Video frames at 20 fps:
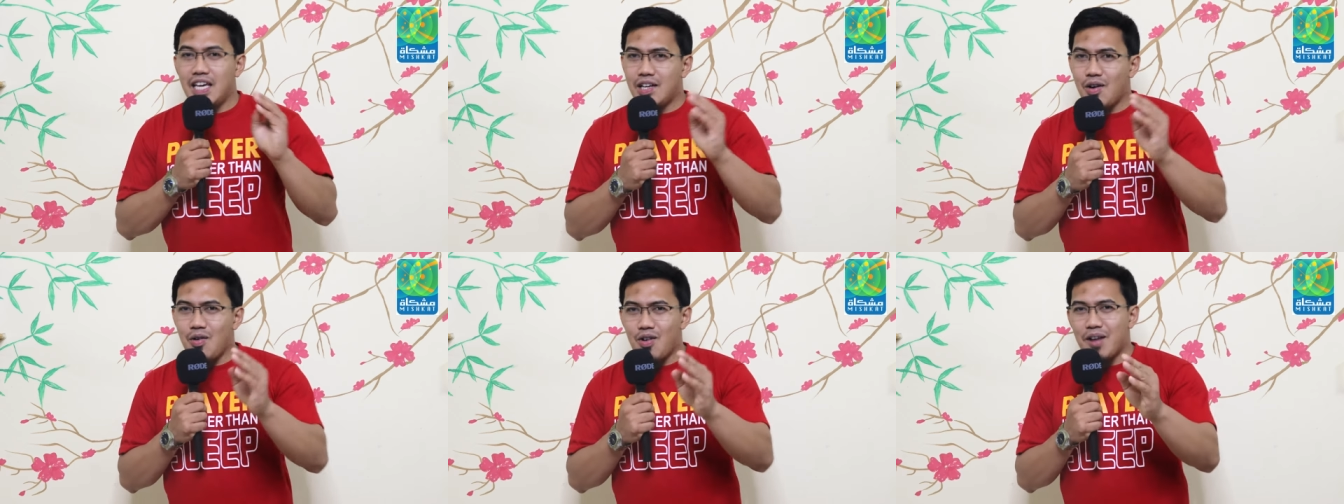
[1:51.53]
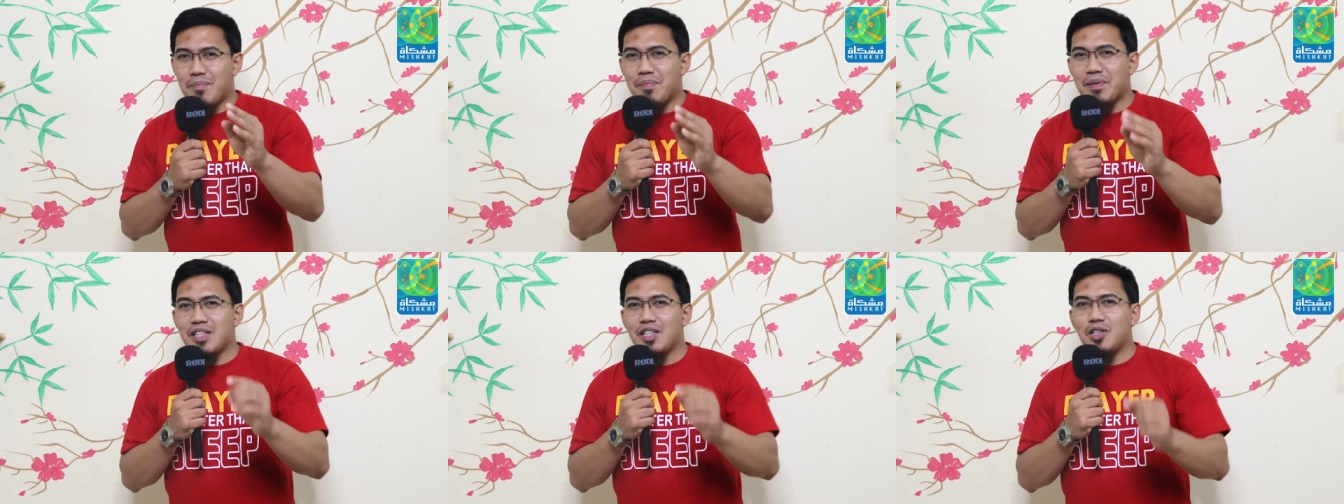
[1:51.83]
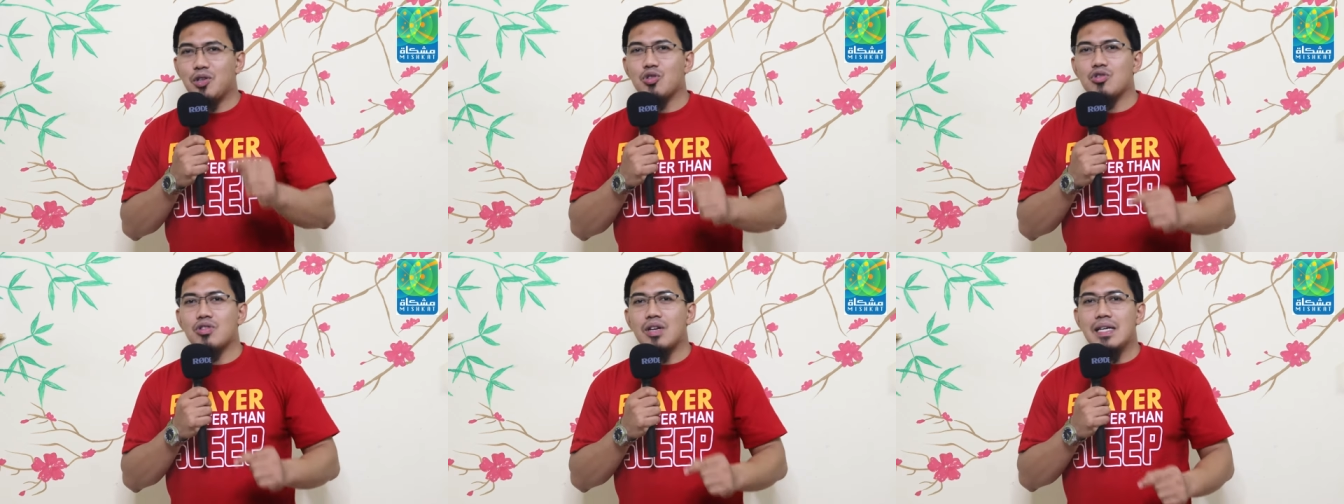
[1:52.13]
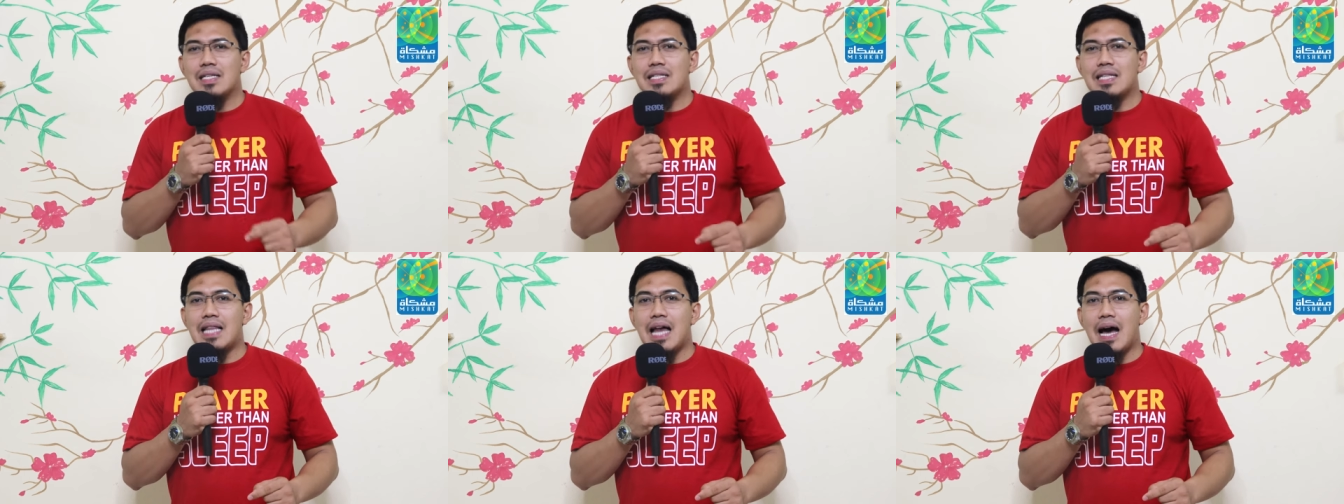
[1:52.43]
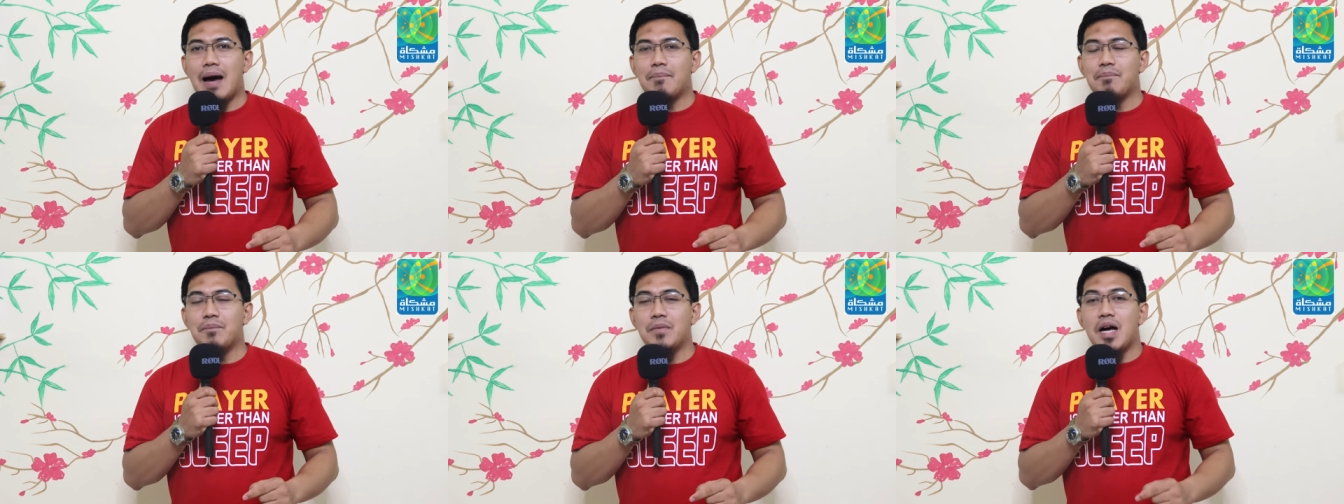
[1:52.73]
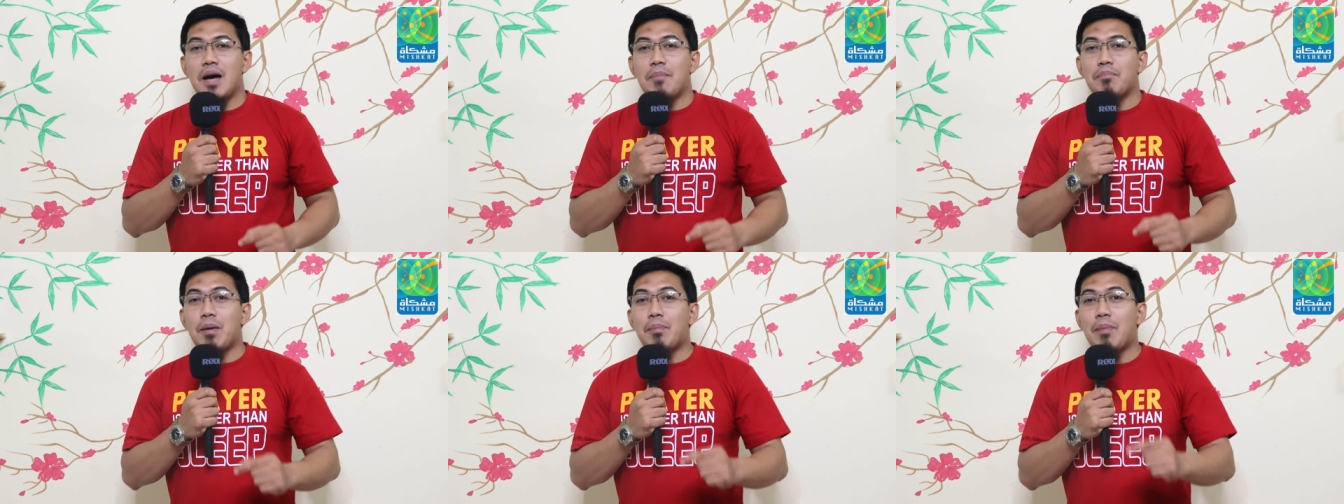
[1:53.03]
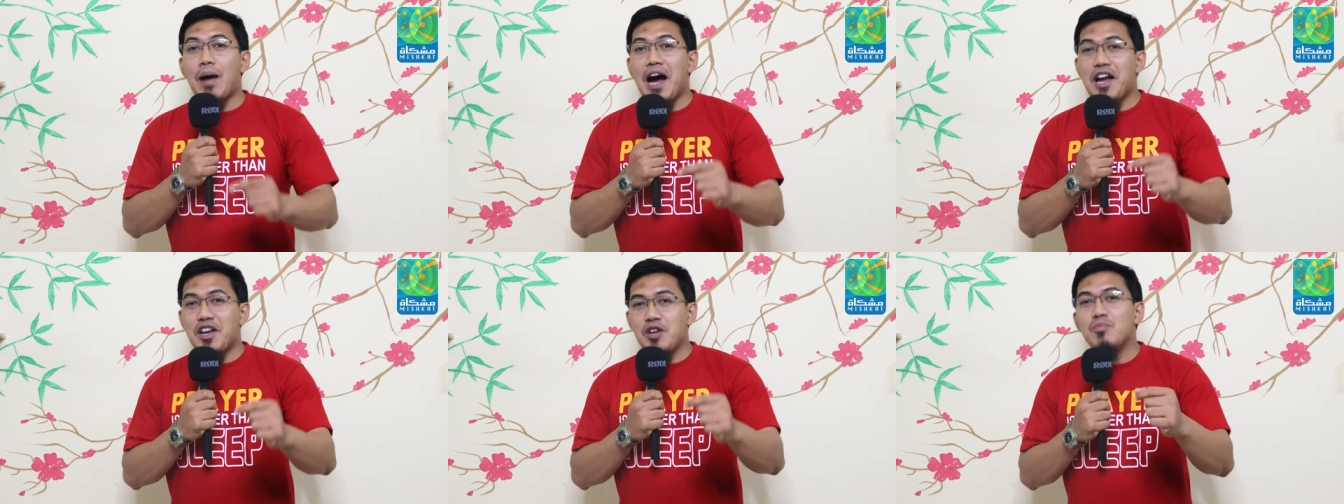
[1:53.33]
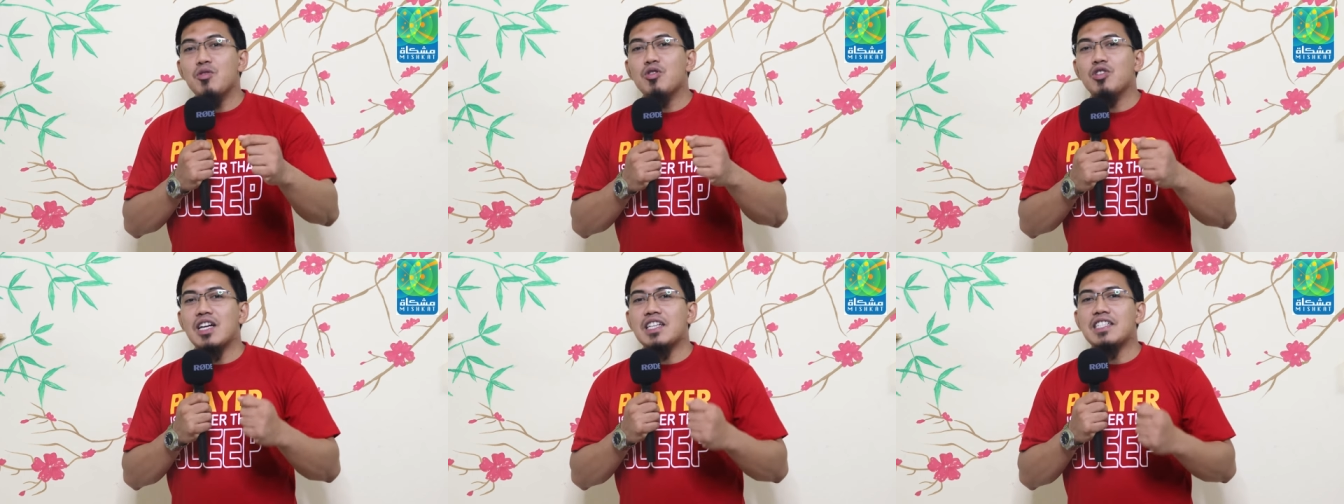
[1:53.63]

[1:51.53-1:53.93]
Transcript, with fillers: Ikaw kapatid ko sa Islam, papaano mong